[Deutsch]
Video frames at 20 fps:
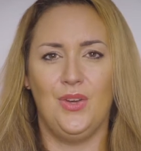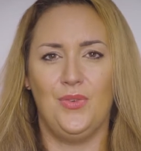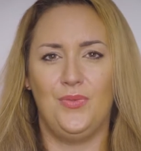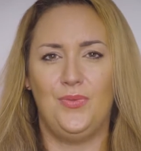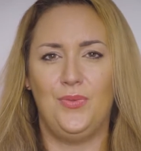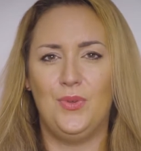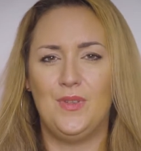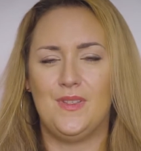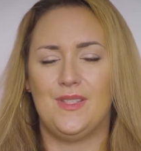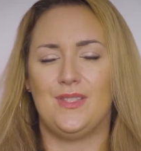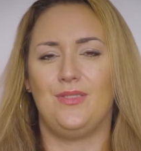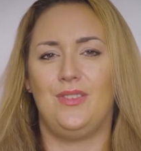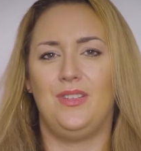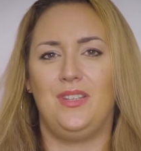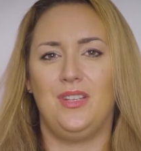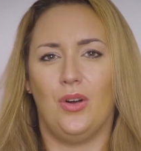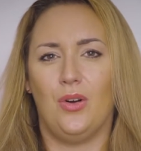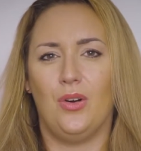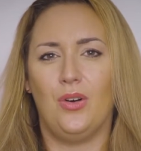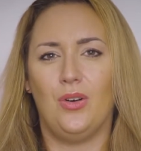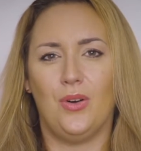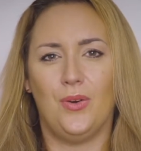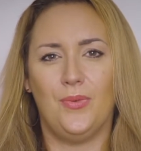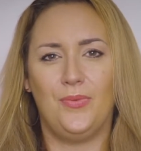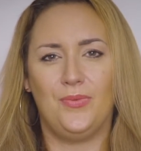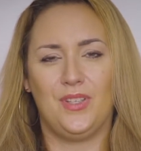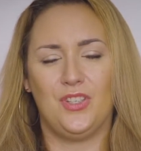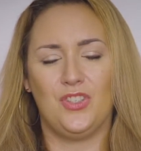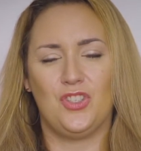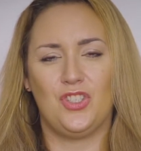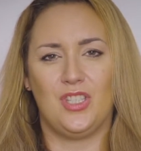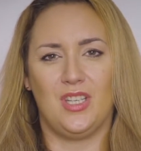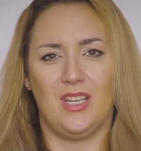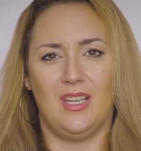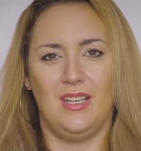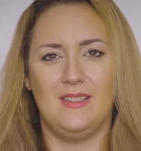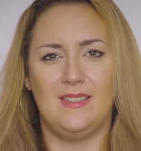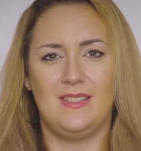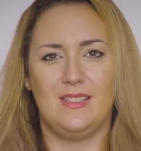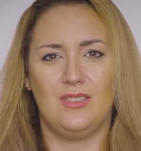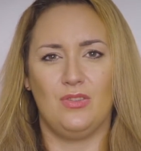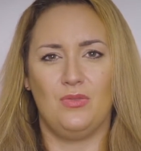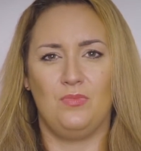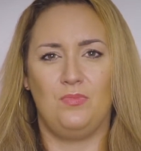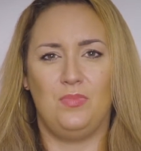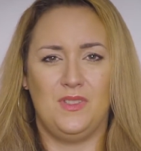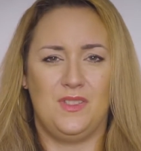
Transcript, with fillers: Fühlst du dich auch oft gestresst und